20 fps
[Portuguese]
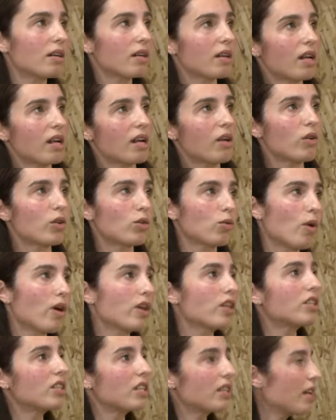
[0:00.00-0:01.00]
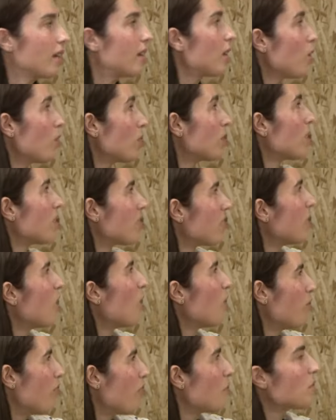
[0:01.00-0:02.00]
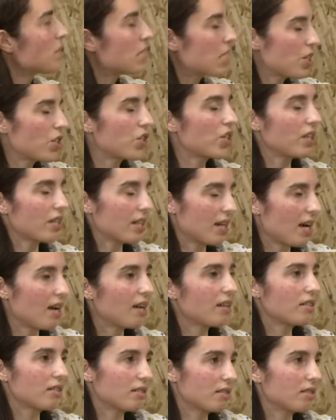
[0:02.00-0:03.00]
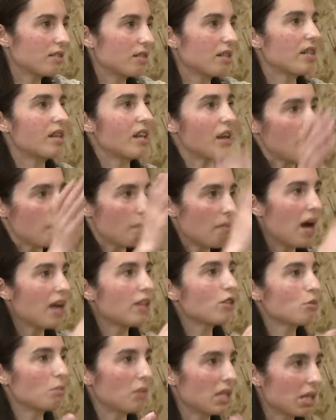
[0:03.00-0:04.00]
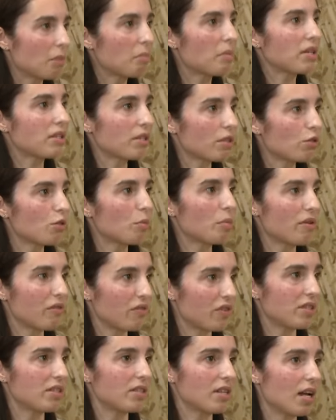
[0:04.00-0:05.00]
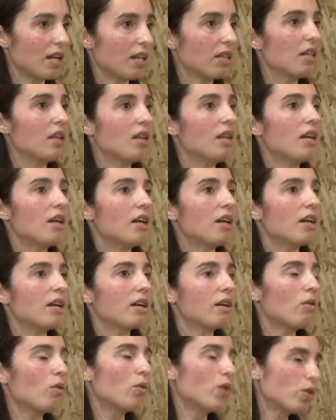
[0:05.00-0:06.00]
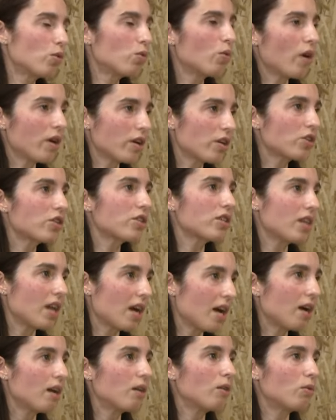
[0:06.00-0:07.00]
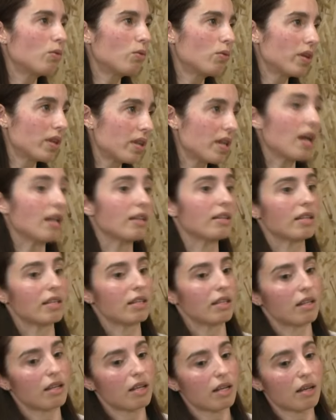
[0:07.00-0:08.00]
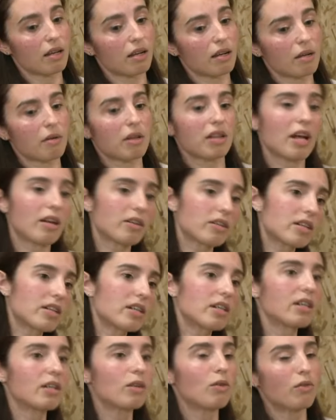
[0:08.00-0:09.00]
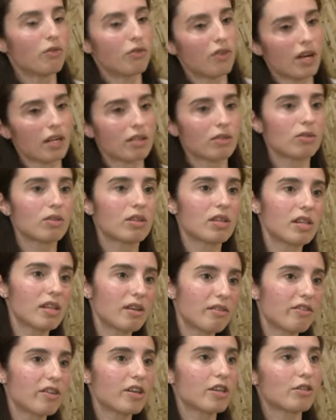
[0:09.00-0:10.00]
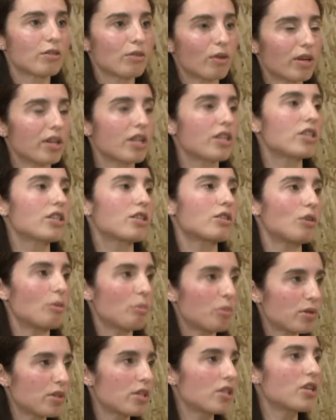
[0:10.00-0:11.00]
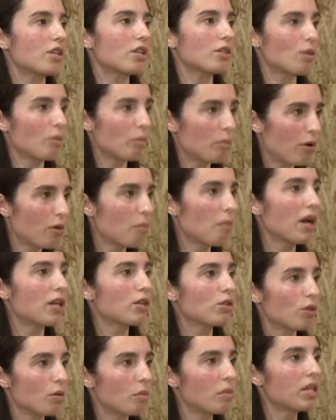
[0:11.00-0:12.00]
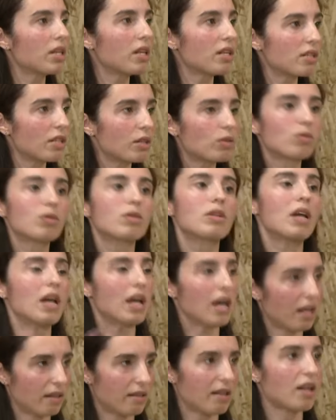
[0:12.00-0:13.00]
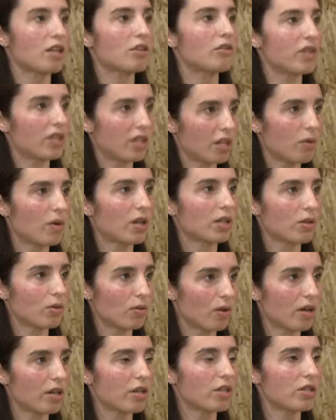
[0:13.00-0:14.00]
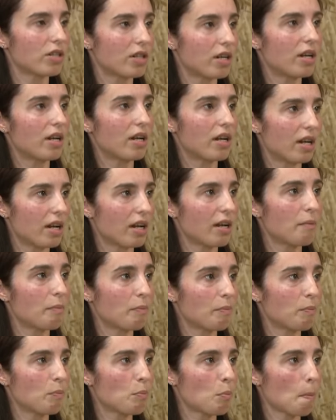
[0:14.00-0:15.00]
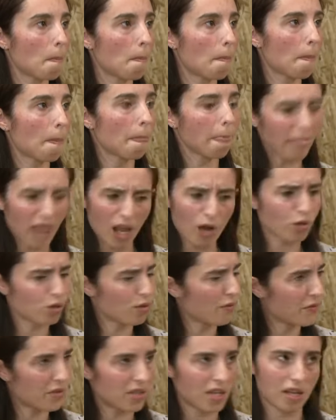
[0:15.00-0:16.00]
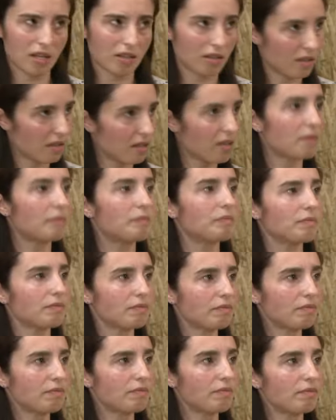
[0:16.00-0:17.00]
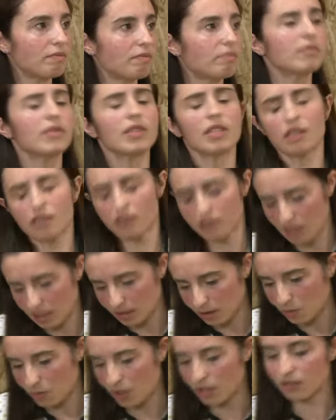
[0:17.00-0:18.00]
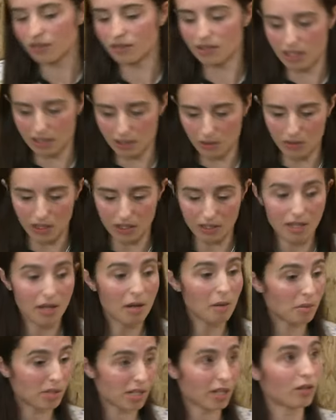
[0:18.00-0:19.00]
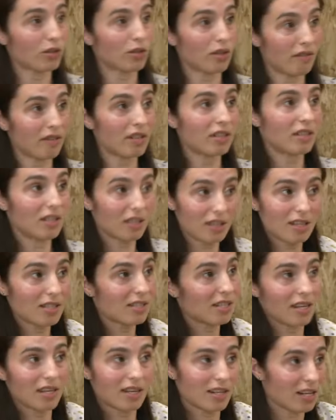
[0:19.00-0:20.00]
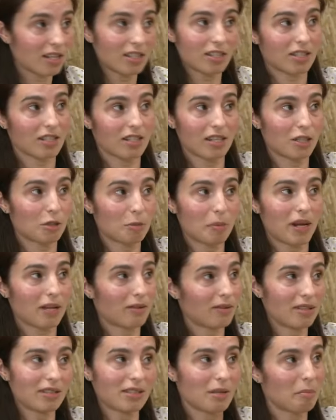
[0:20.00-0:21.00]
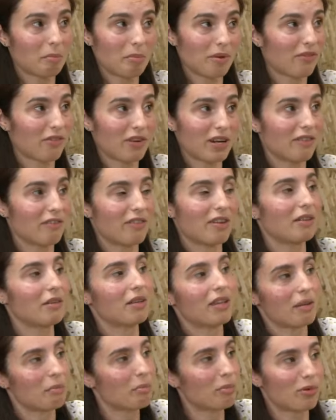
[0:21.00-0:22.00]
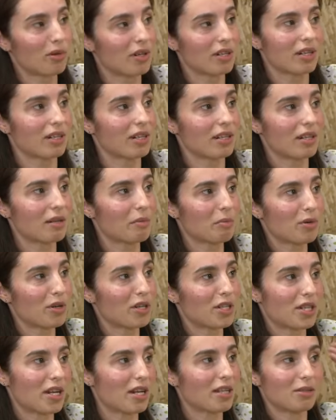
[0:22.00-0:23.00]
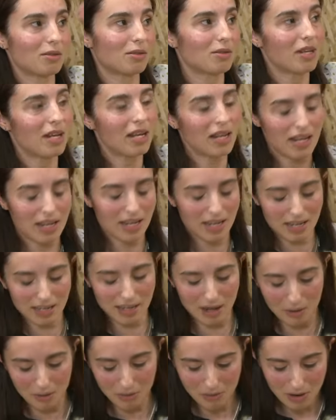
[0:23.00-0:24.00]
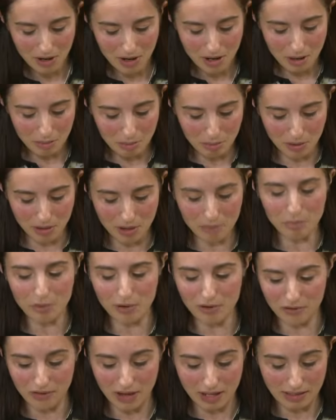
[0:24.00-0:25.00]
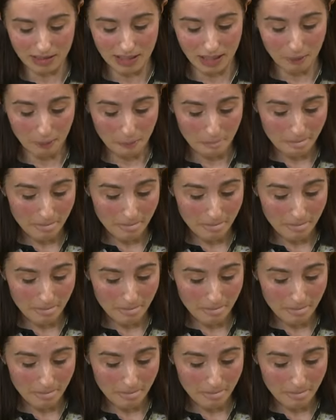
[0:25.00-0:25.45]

uh, em 8 horas, e tendo em conta que não vamos encharcar, que é uhum. mais uma limpeza superficial, uh, eh, 8 horas será o ideal. Uh, claro que o facto de haver zonas que só por si Sim, são um pouco mais úmidas e tudo, até às 24 horas um, ehm, é o suficiente. É preferível já sempre pela segurança. Tal e qual, tal e qual. É por isso é que eu estava a te dizer, neste aspecto é sempre preferível por, por excesso e não por, por falta.